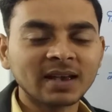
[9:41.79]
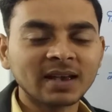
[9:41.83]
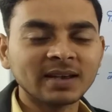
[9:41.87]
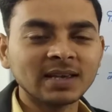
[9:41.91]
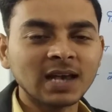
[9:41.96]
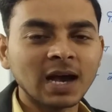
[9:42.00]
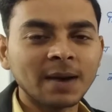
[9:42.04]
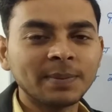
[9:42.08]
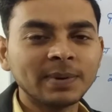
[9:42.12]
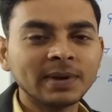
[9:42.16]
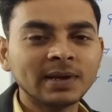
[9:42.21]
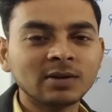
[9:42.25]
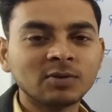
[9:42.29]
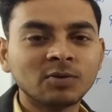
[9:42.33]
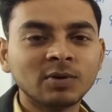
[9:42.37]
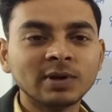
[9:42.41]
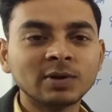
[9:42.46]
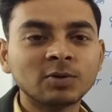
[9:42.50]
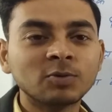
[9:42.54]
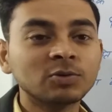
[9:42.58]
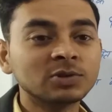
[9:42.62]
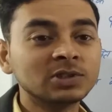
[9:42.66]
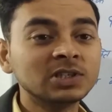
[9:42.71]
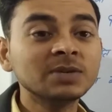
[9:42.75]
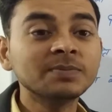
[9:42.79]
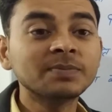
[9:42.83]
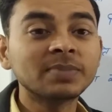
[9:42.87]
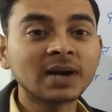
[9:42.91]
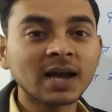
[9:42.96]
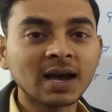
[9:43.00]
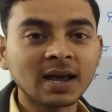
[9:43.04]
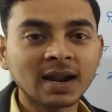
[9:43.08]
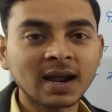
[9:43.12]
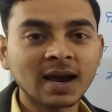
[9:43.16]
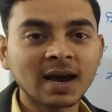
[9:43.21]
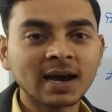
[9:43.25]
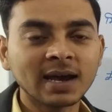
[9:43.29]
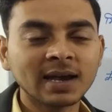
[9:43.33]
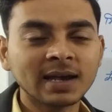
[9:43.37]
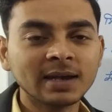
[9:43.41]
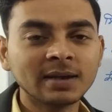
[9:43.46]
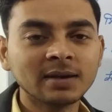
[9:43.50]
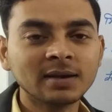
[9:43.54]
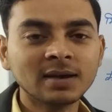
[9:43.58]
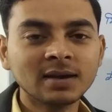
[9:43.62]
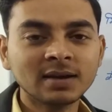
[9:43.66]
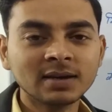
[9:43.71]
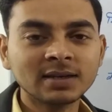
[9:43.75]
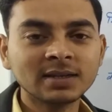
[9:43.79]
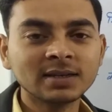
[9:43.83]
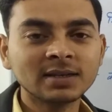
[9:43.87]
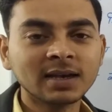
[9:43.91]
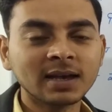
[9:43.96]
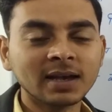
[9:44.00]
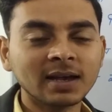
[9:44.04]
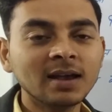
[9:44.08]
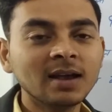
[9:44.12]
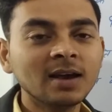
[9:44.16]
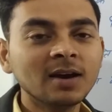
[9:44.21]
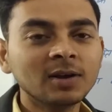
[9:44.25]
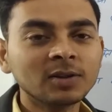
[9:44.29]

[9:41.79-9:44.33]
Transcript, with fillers: या फिर कोई कोचिंग पढ़ा रहा है ठीक है